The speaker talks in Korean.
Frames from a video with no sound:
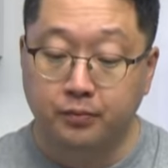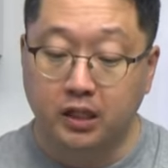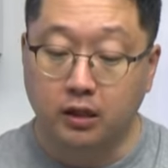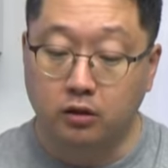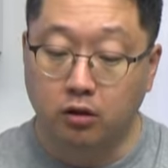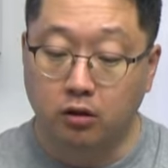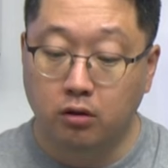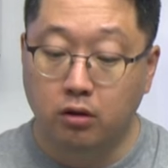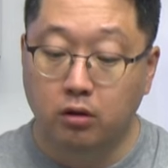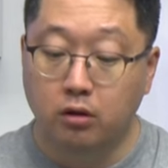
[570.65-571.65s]
그래서
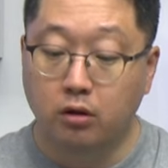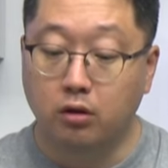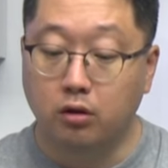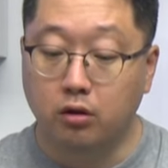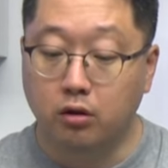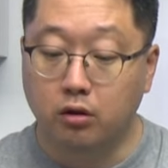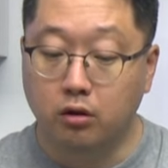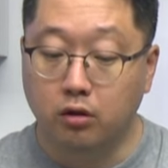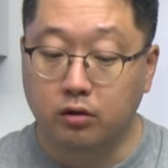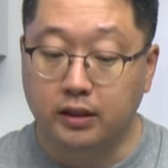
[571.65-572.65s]

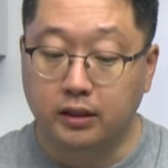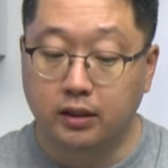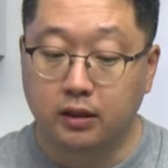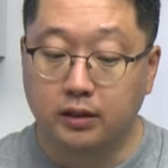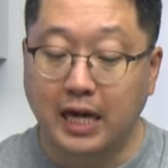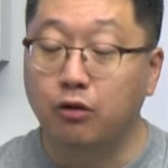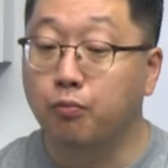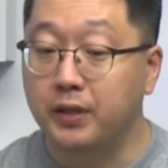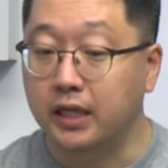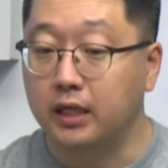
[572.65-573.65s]
어,
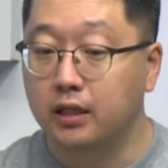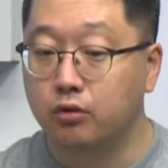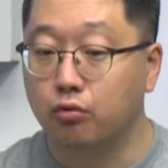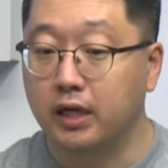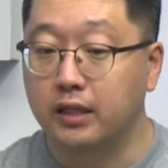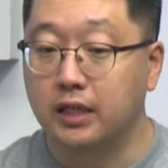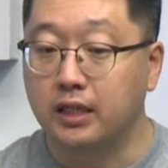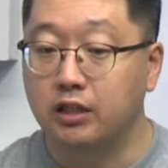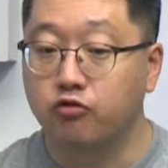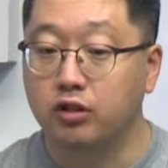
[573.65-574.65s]
사노피 쪽에 네. 이제
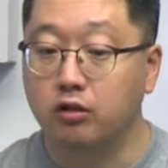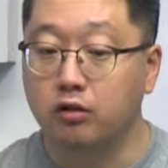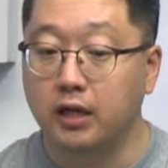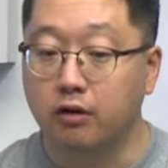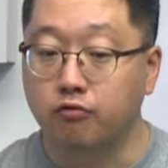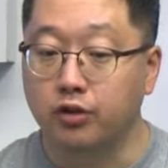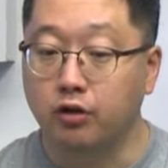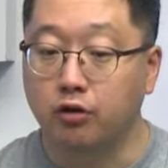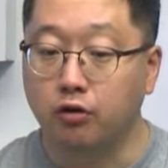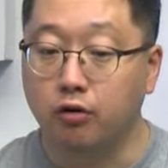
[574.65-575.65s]
기술 이전을
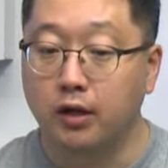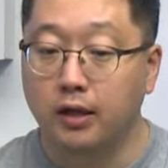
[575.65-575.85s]
했고요.